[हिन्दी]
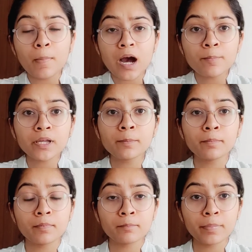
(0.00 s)
आपके
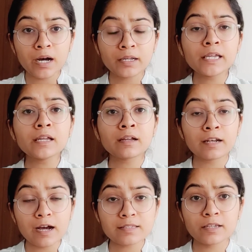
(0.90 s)
बाकी
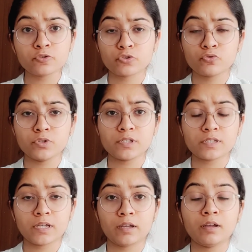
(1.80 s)
क्लास के जो स्टूडेंट्स
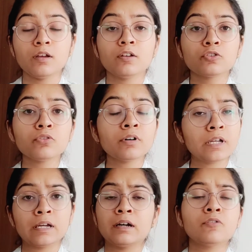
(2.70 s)
हैं तो
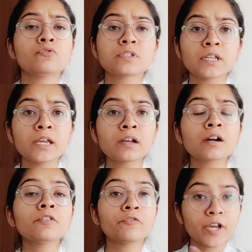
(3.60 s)
उनसे एक अगर
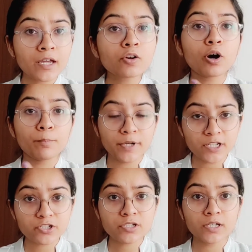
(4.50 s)
फेयर
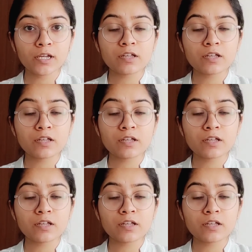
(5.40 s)
कंपटीशन किया